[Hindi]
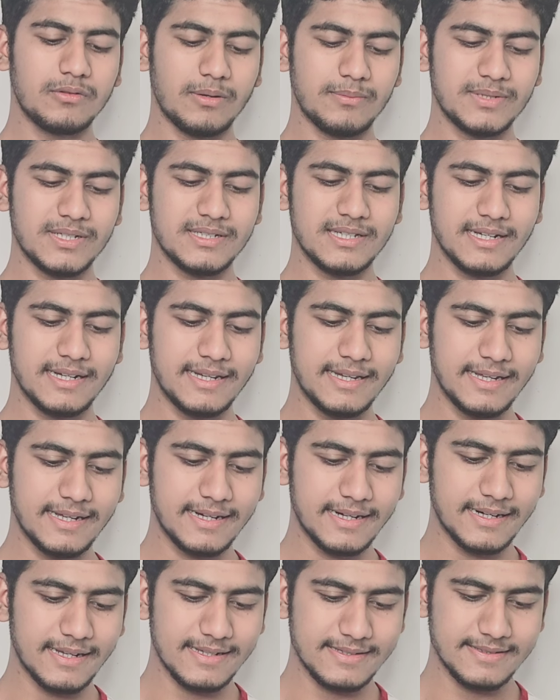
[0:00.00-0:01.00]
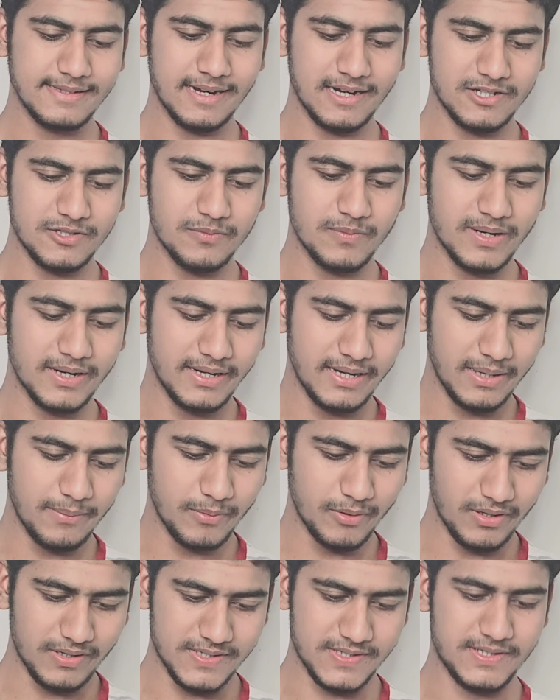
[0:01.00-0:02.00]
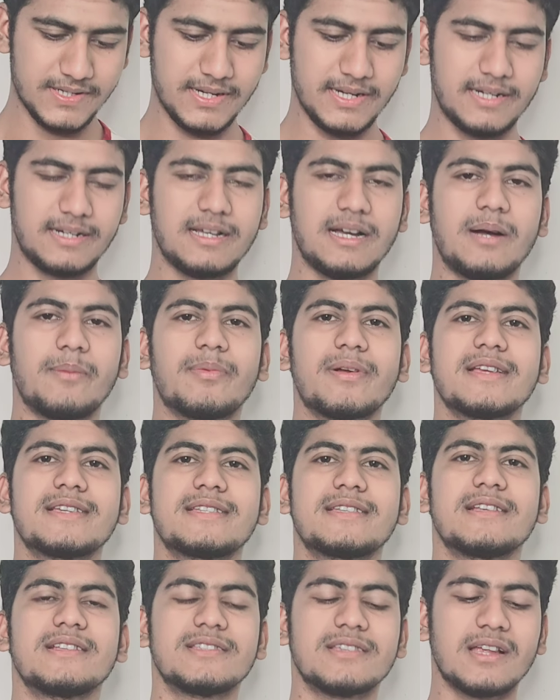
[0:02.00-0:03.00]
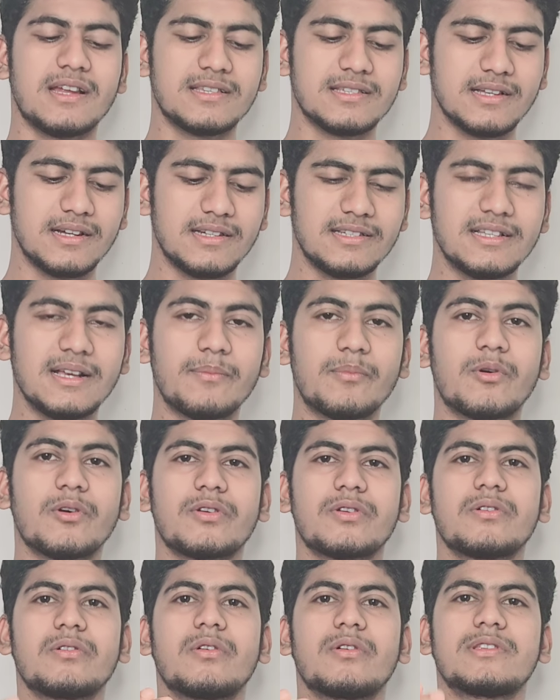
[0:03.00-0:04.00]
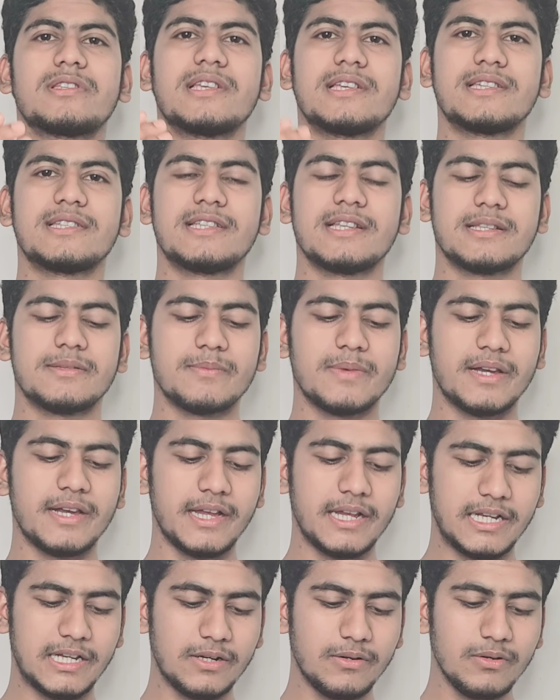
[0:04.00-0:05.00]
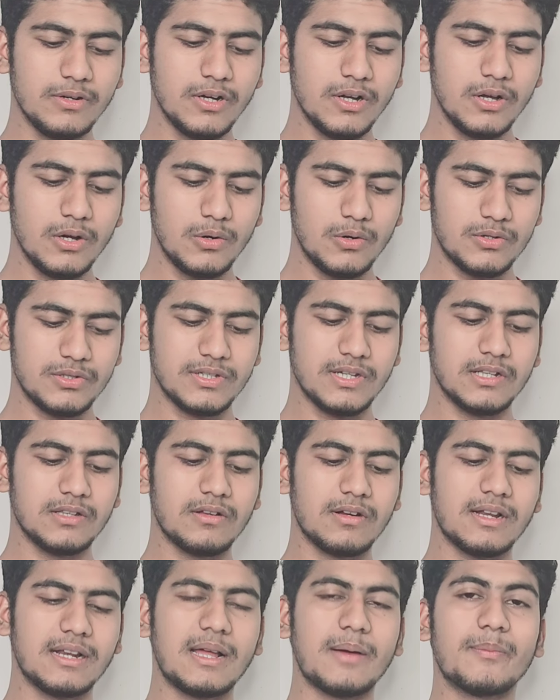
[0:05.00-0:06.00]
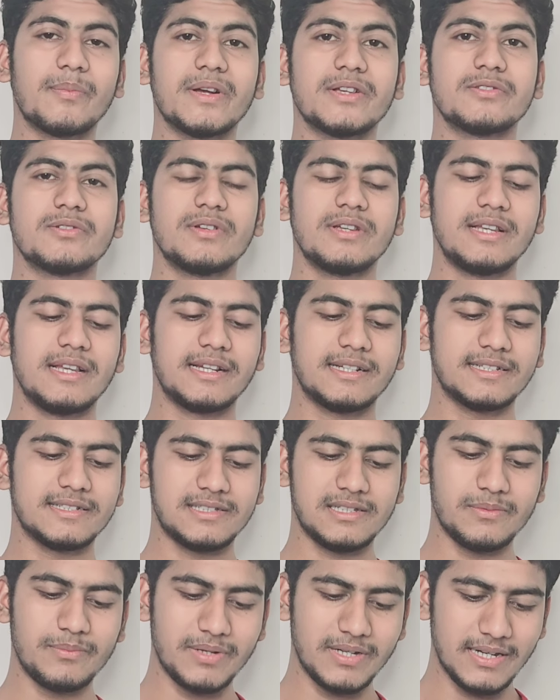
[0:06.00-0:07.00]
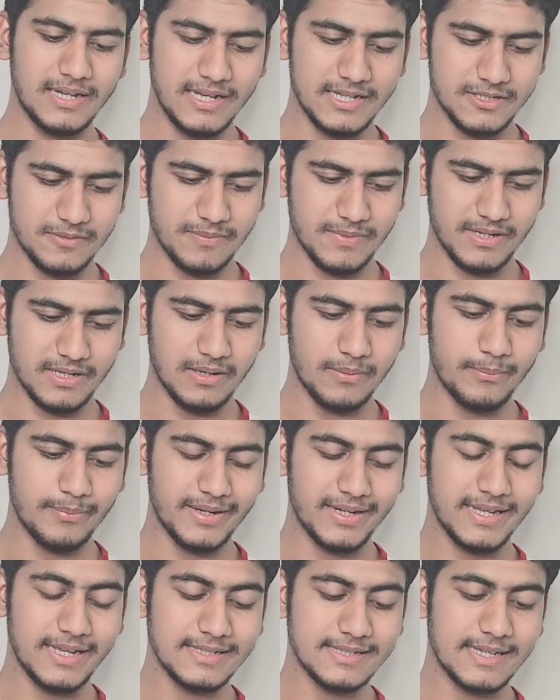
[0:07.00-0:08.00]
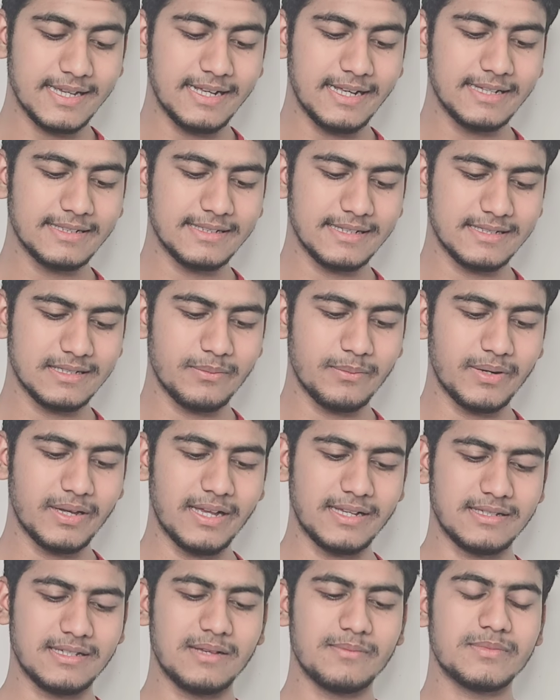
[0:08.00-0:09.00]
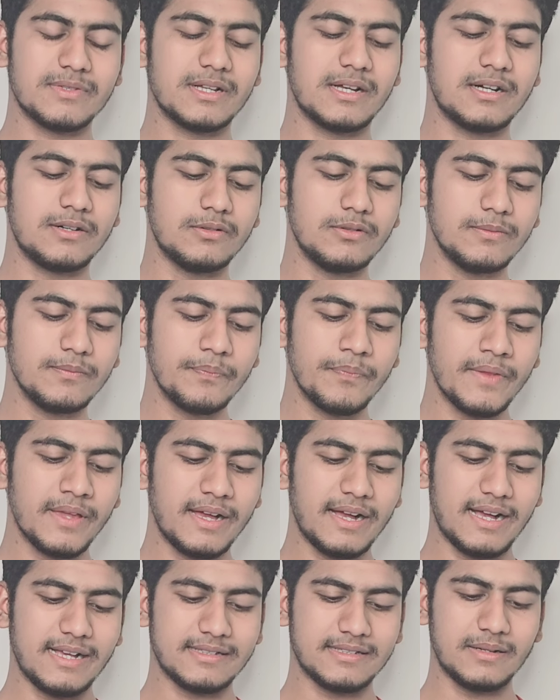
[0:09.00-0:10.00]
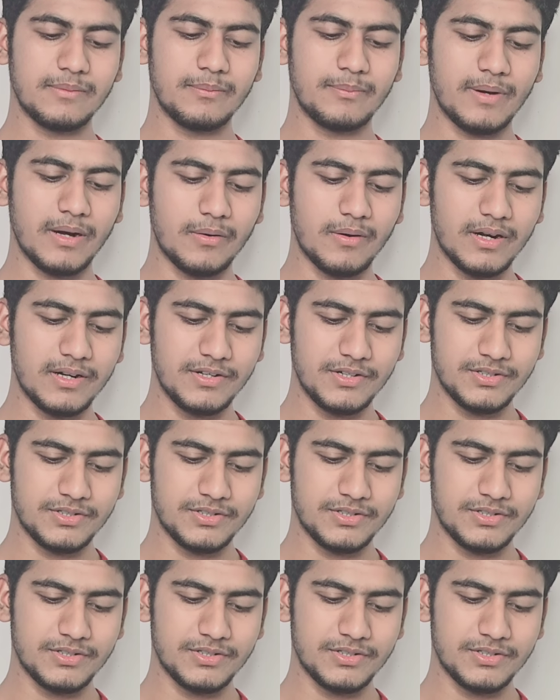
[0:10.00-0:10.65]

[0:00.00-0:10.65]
तो आप जैसे क्लिक करेंगे सर्च बाय नेम और स्टेट आपका स्टेट सर्च कर लीजिए आप कौन से स्टेट में रहते हो उसके दौरान आपका जो इलेक्ट्रिसिटी बिल है इसमें कंपनी आ जाएगा जैसे मैं आसाम का हूँ आसाम पावर